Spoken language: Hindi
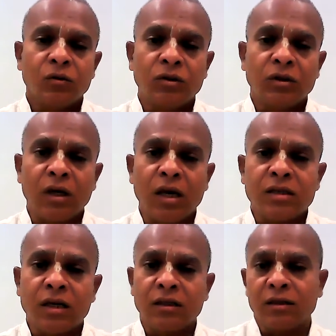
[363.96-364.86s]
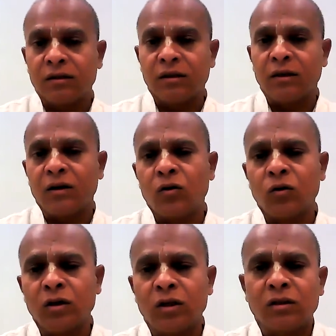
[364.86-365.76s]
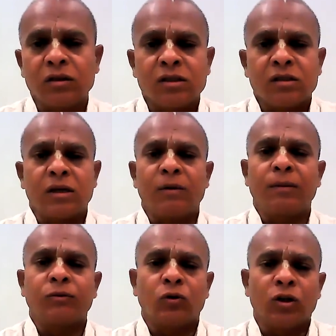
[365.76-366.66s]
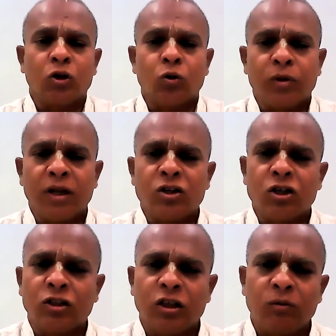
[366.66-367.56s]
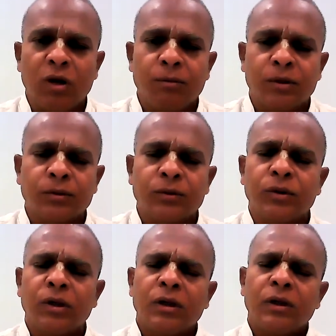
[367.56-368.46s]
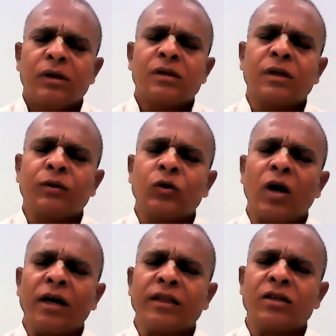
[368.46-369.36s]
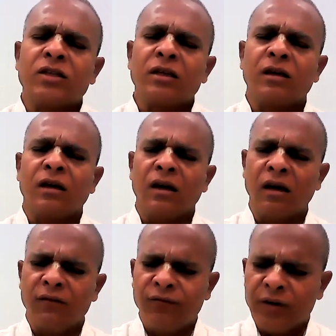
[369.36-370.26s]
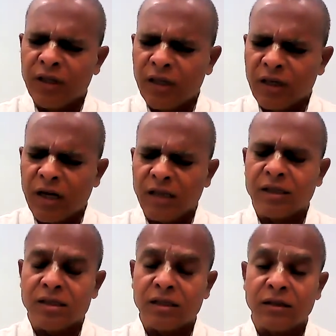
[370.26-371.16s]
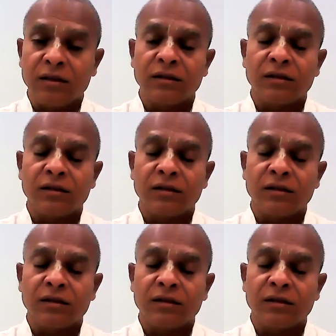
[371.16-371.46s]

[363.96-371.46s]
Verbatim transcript: हुई थी ऐसा कीर्तन और वो कीर्तन समाप्त होने के उपरांत चैतन्य महाप्रभु सभी को आदेश दिए एवरी एकादशी